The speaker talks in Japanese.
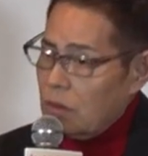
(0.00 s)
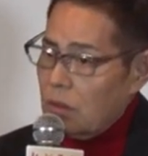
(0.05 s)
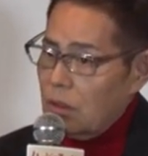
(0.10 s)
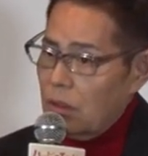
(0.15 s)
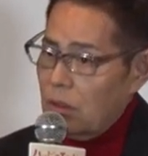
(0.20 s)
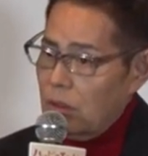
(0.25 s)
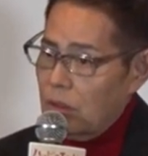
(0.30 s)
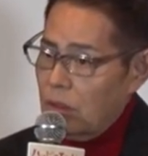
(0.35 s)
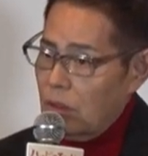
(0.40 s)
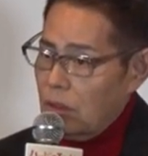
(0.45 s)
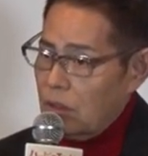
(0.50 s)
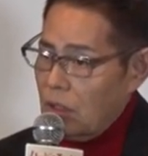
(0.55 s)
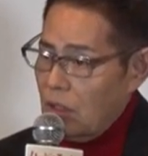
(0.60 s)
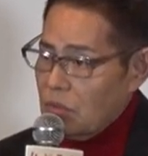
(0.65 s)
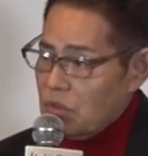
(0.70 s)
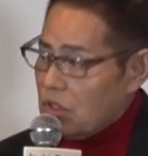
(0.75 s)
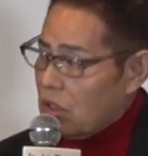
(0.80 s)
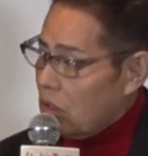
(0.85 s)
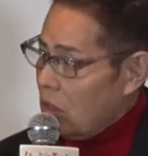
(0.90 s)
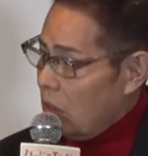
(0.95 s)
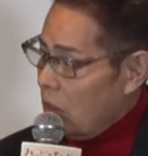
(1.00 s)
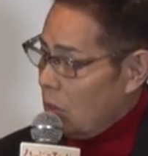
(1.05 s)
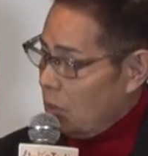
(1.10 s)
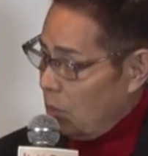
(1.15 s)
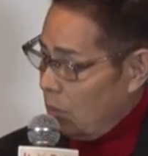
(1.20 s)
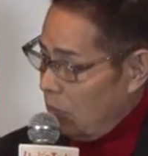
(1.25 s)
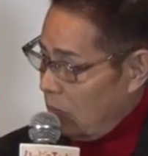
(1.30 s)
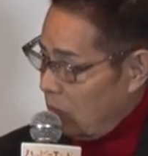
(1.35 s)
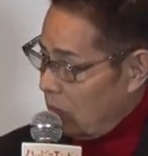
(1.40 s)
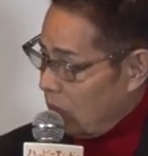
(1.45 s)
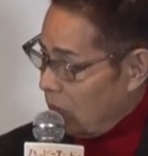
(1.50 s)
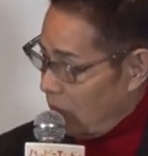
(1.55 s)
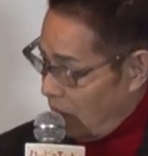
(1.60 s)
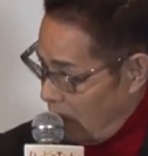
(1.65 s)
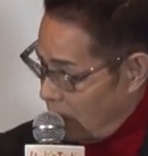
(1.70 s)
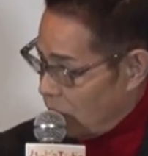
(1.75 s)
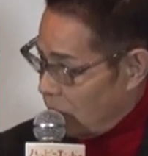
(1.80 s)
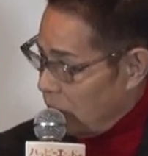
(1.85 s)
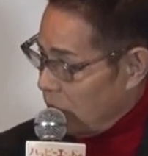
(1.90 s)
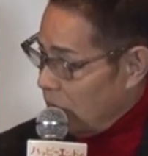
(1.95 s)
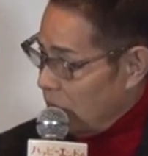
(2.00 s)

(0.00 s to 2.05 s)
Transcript: えー、でかみさんがね